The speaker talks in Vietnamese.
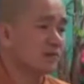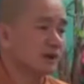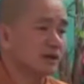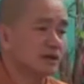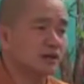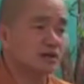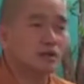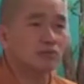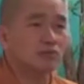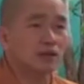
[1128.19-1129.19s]
Mà khi
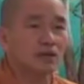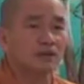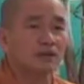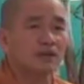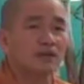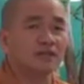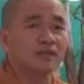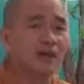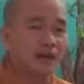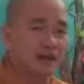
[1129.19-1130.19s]
nó cúng là nó phải
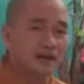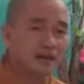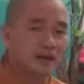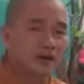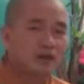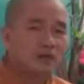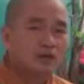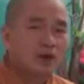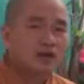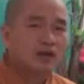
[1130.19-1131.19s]
nghĩ tới thầy.
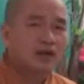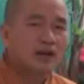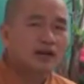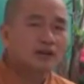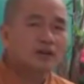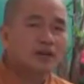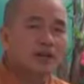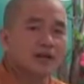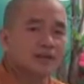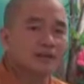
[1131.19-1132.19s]
Lúc đó là năng lượng của
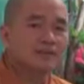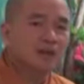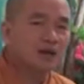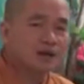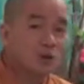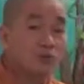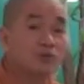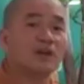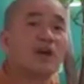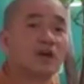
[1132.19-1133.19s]
thầy đã tiếp dẫn
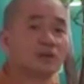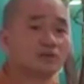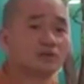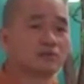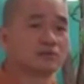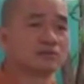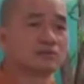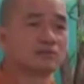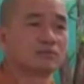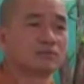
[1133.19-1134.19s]
cùng với nó,
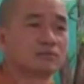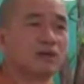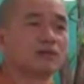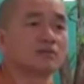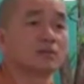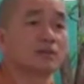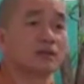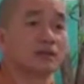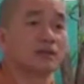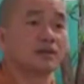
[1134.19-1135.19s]
phải không? Cho
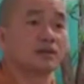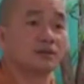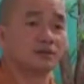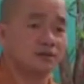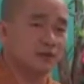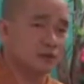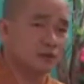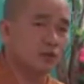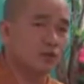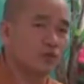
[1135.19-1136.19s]
nên thầy nói là quý vị
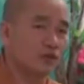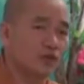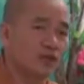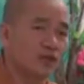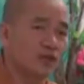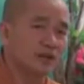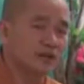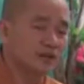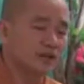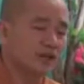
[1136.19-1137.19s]
Phật tử cũng phải vậy.
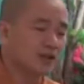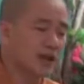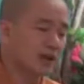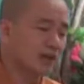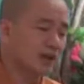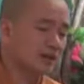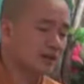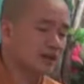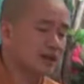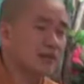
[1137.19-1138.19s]
Những cái đạo
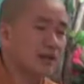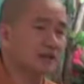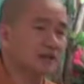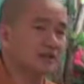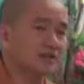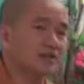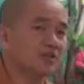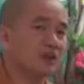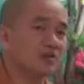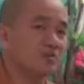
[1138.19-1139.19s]
tràng trợ niệm giảng sanh thì
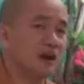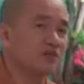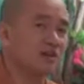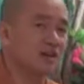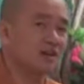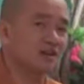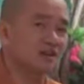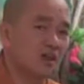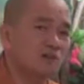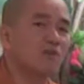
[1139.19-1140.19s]
nó đừng bao giờ
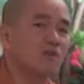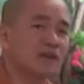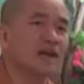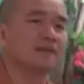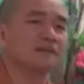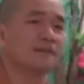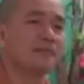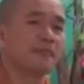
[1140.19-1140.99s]
rời khỏi một vị thầy.